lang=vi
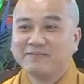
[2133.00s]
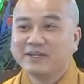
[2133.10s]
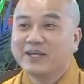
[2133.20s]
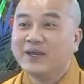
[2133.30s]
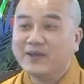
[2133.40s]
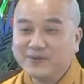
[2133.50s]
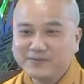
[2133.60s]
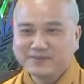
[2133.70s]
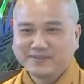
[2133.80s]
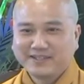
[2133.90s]
Thật mình
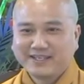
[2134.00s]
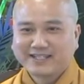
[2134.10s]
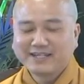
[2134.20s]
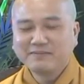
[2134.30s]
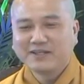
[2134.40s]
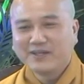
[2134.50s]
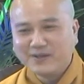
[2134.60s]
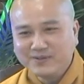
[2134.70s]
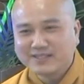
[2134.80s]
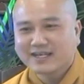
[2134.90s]
hiểu, khi mình
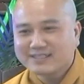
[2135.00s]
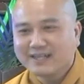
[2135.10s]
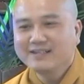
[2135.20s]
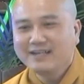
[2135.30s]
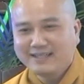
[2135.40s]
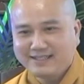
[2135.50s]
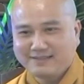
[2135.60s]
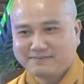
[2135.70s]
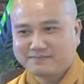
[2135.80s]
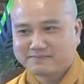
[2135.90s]
hiểu được cái chân
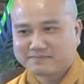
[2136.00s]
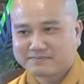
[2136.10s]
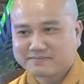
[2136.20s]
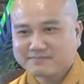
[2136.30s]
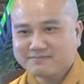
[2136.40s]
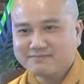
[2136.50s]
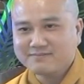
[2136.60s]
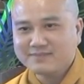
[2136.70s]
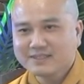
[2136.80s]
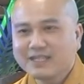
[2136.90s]
lý,
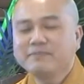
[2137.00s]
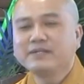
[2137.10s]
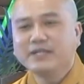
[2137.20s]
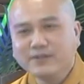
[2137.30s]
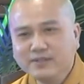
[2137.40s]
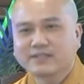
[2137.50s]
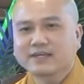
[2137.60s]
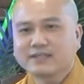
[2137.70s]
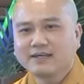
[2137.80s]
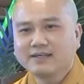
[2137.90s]
khi mình hiểu
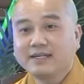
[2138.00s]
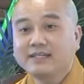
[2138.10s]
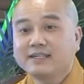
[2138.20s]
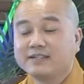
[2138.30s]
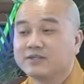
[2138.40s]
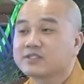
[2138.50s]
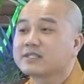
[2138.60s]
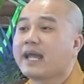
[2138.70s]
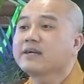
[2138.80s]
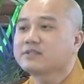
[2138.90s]
được cái chân lý thì nó
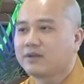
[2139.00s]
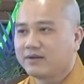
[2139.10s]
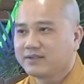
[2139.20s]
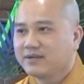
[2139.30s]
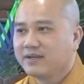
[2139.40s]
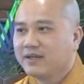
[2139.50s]
sáng soi.